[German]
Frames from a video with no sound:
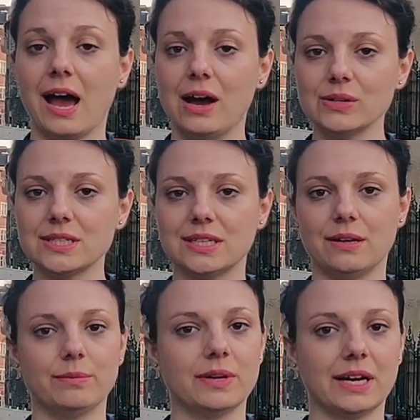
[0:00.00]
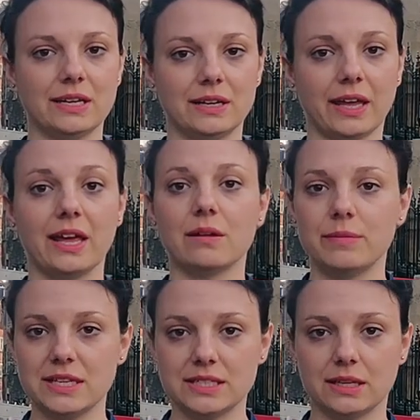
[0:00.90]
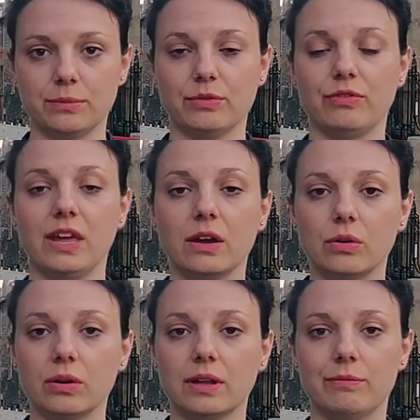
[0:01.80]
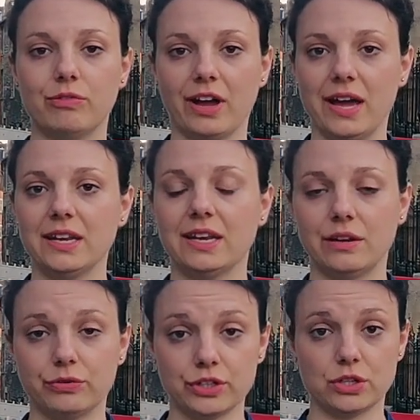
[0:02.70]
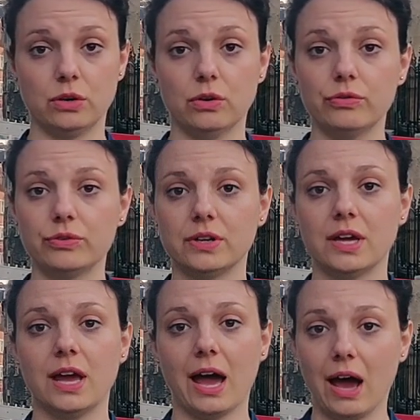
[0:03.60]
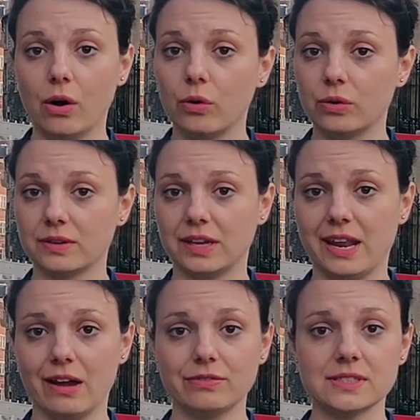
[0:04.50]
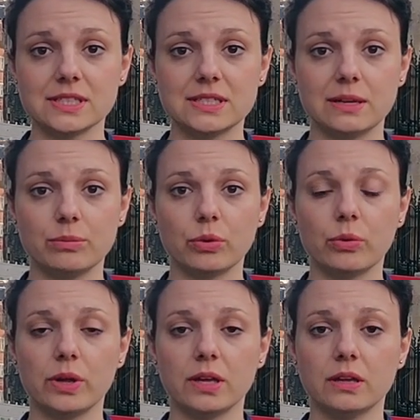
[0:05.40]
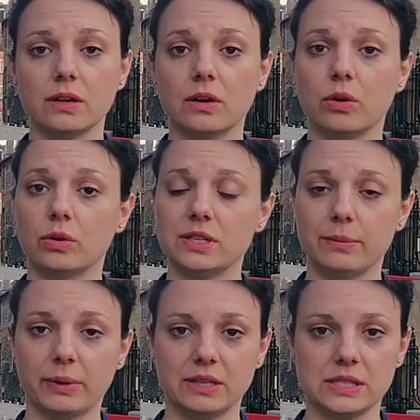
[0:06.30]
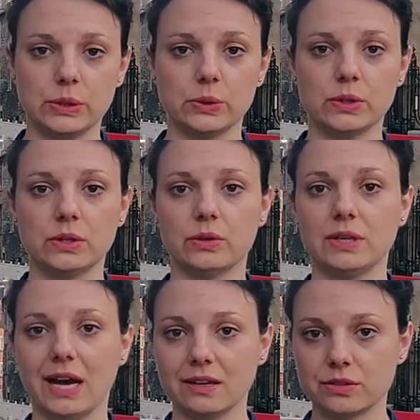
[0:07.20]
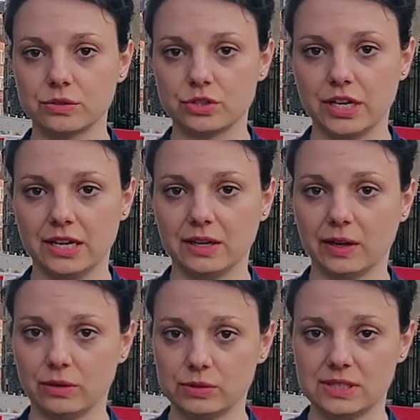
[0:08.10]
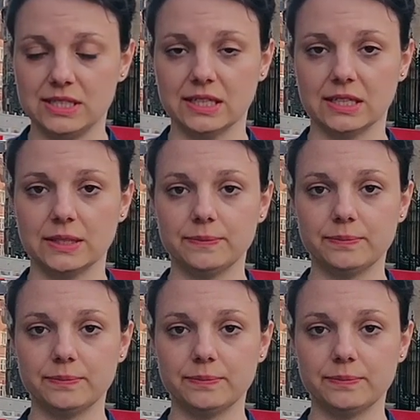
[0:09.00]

Außerdem kann regelmäßige Bewegung im Freien an der frischen Luft auch unser Nervensystem beruhigen und Depressionen und Angstzustände reduzieren.